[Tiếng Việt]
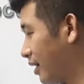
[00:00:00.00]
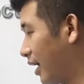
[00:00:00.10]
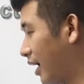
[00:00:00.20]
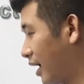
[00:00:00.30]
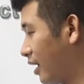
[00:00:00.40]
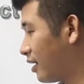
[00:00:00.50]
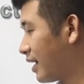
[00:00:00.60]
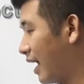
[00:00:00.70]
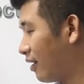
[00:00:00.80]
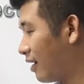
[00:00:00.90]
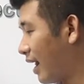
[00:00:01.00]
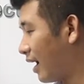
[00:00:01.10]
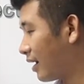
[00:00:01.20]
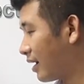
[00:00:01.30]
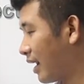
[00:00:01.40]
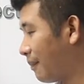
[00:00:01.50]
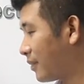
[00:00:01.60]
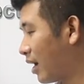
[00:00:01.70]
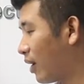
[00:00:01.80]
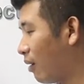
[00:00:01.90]
thì cái đơn giá nó đang nằm
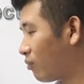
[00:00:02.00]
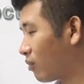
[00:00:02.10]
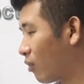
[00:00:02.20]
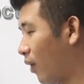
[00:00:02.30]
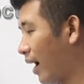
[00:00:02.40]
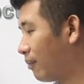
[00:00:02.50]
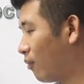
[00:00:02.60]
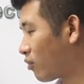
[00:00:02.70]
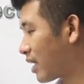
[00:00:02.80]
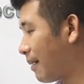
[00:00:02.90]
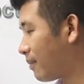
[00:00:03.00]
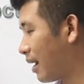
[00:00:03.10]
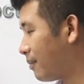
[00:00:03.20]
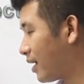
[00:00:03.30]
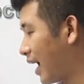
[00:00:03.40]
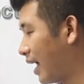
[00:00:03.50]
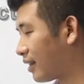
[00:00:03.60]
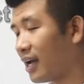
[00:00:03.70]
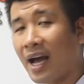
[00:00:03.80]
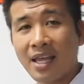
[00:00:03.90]
dao động khoảng 150 ngàn
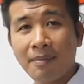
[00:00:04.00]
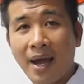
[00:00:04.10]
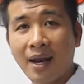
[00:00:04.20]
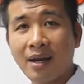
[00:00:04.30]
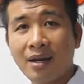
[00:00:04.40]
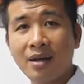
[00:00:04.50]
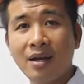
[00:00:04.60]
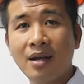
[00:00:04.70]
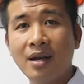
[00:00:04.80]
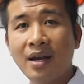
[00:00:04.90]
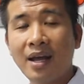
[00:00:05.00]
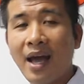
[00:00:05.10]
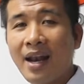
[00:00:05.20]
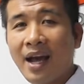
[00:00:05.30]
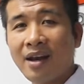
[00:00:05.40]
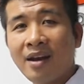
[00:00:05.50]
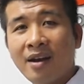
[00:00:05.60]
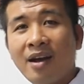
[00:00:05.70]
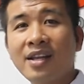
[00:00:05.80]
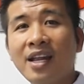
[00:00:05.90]
tới 200 ngàn thì đây là
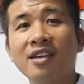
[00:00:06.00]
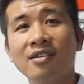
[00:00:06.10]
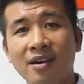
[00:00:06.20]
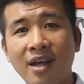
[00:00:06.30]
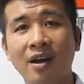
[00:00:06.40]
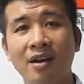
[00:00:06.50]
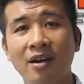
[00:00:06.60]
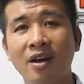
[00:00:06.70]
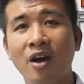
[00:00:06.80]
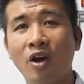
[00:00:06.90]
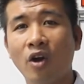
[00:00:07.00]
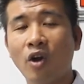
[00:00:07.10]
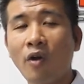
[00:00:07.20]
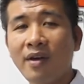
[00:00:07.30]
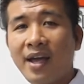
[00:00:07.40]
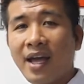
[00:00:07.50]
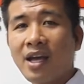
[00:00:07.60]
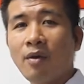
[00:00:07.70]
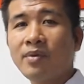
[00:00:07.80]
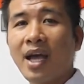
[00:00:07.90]
đơn giá thị trường nha còn đối với các cái
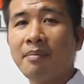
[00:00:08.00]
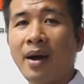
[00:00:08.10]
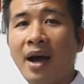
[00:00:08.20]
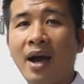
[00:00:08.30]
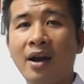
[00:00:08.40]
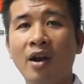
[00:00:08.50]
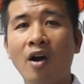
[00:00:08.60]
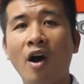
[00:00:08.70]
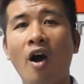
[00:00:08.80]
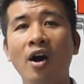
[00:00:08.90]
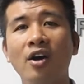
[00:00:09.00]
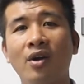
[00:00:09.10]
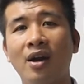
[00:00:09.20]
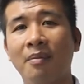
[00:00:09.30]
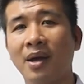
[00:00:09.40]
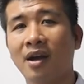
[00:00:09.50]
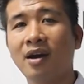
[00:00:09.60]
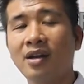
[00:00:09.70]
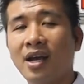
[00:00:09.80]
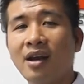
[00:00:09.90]
công trình mà nó khó hơn hoặc đặc biệt
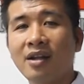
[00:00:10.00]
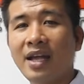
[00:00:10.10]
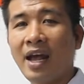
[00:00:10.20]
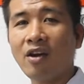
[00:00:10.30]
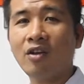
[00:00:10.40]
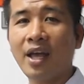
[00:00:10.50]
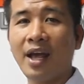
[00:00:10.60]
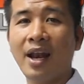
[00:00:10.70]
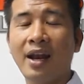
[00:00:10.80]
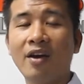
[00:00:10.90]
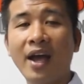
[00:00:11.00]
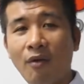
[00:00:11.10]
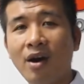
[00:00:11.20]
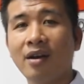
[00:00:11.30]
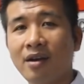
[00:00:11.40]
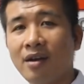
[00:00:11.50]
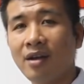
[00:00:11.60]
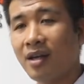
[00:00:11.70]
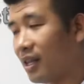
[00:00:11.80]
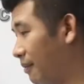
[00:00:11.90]
hơn thì cái đơn giá nó có thể là nó cao hơn
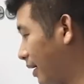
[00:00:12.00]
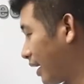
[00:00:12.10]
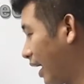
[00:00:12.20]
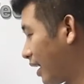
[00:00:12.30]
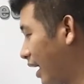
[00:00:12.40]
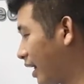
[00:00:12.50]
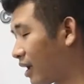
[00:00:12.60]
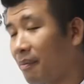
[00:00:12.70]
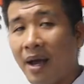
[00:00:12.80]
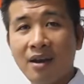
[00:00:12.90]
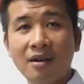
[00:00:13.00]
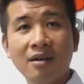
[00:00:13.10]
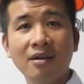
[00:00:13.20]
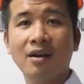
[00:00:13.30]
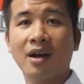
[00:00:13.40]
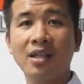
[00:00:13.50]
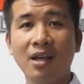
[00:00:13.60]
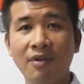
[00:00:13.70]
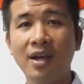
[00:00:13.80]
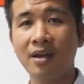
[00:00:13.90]
thì mình lấy đây để các bạn ước lượng được cái
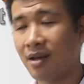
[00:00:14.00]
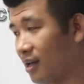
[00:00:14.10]
chi phí